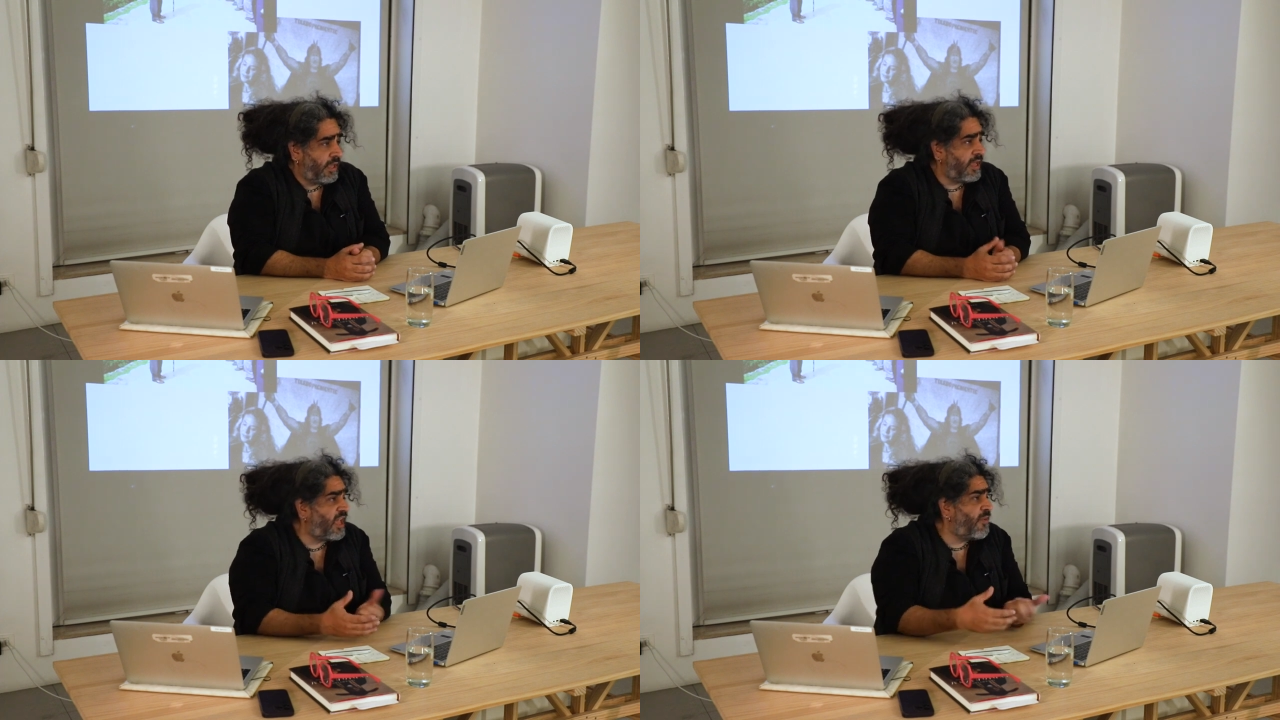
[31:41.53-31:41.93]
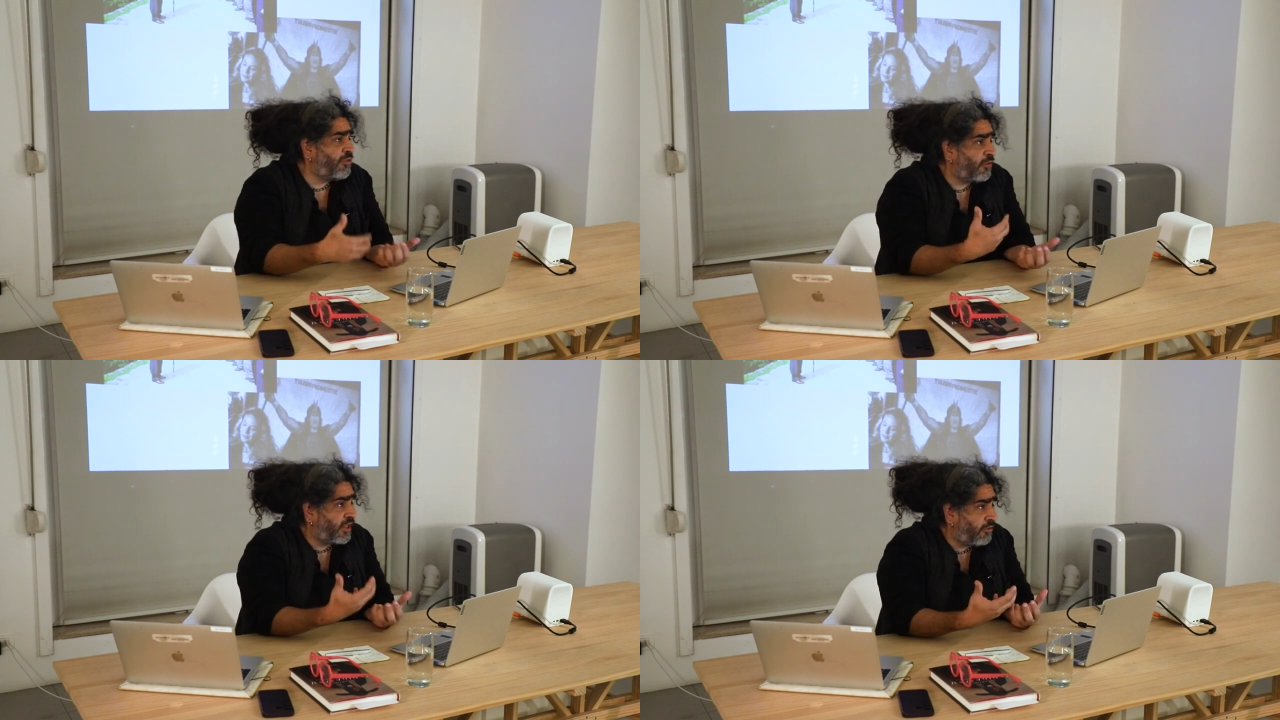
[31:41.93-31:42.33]
¿Y qué
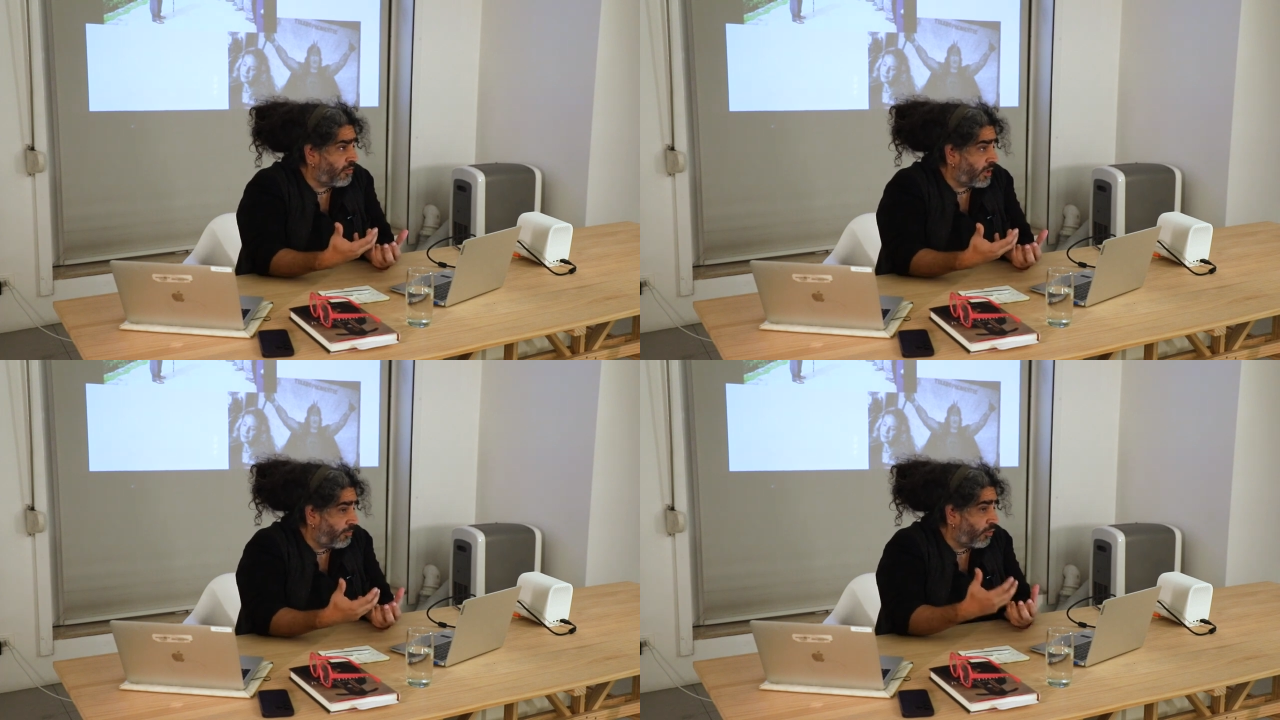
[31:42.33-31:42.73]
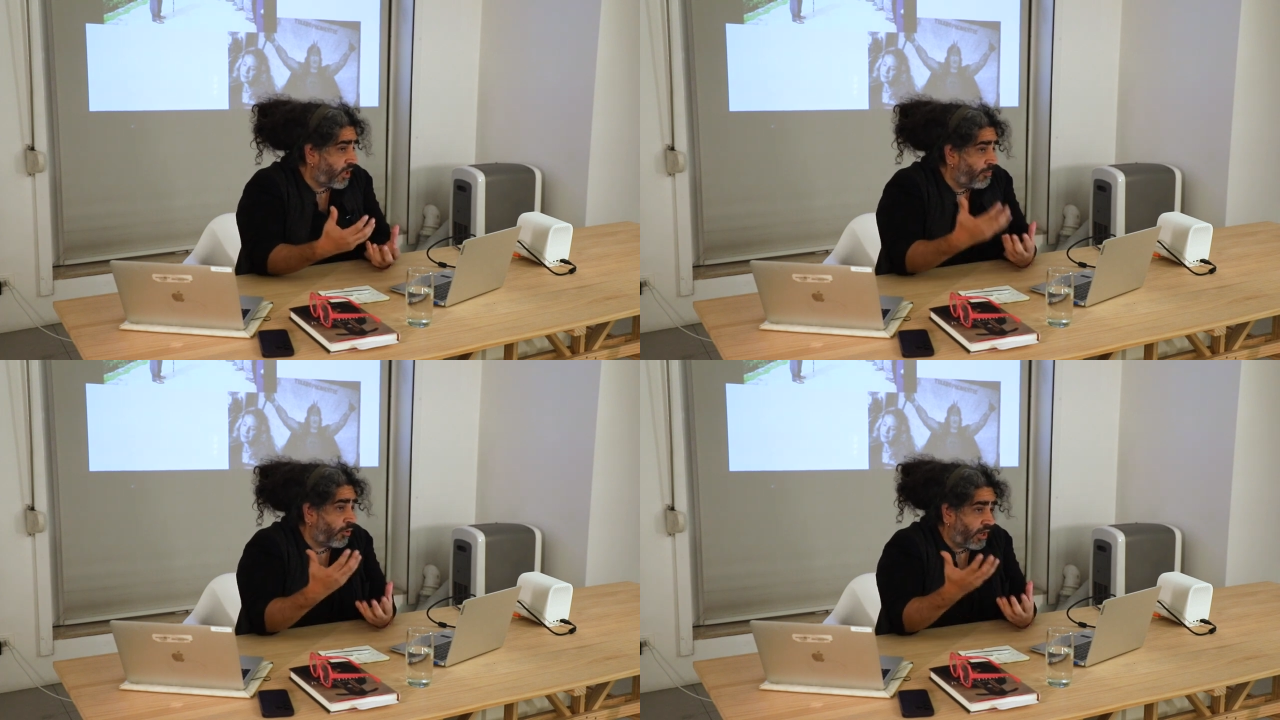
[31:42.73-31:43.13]
más ocasiona? ¿Por
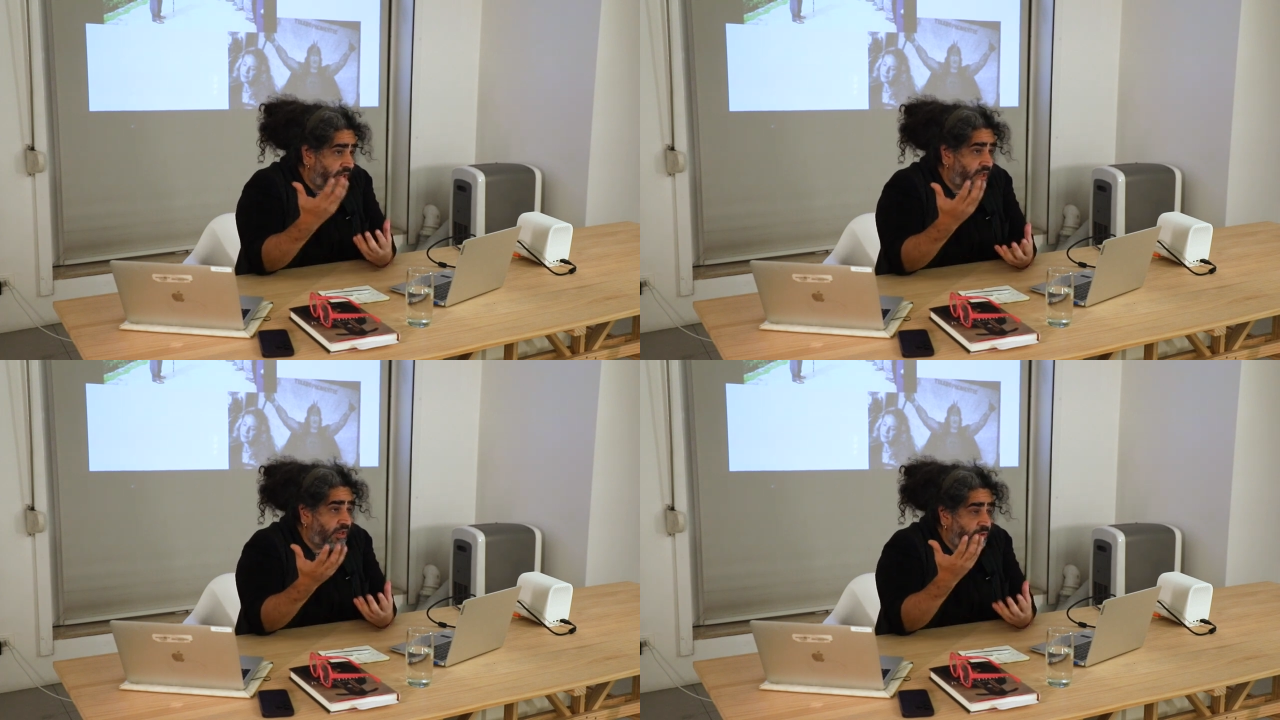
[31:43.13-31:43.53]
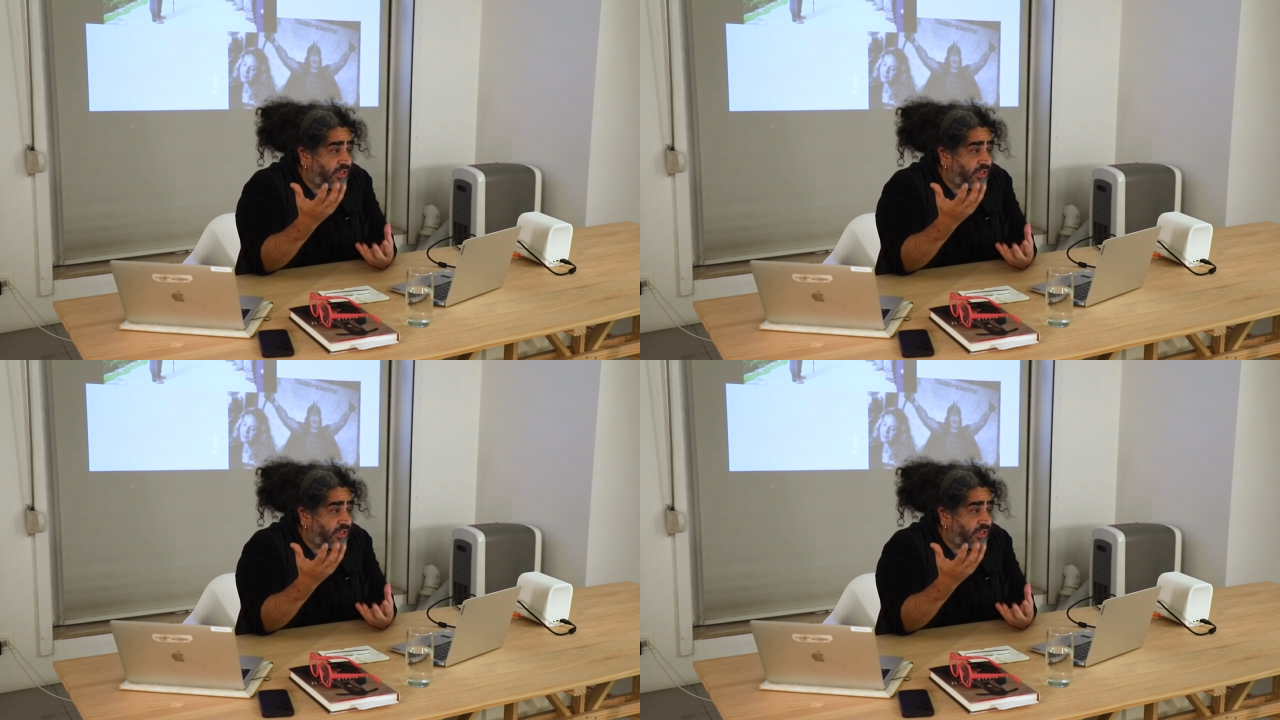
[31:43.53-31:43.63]
qué? Porque el indigenismo